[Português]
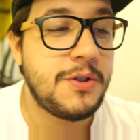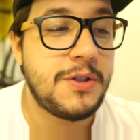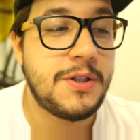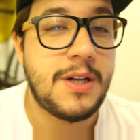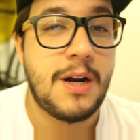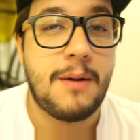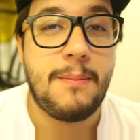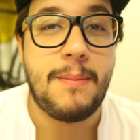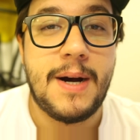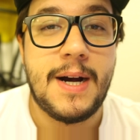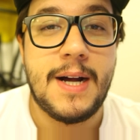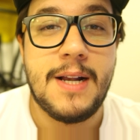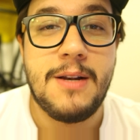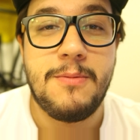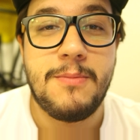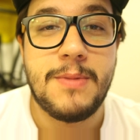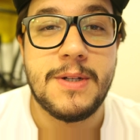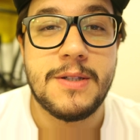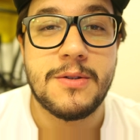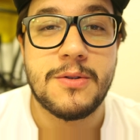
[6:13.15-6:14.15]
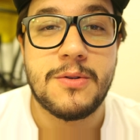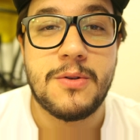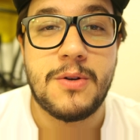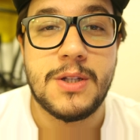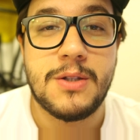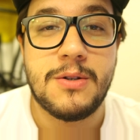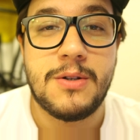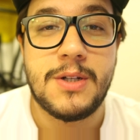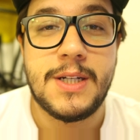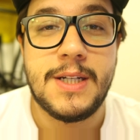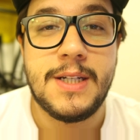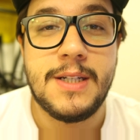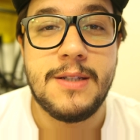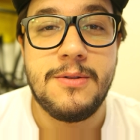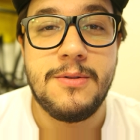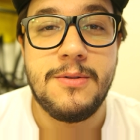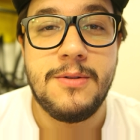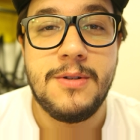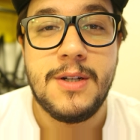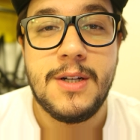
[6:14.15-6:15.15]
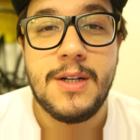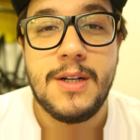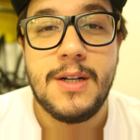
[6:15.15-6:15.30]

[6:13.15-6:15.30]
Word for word: de trabalho, mas eu tô adorando.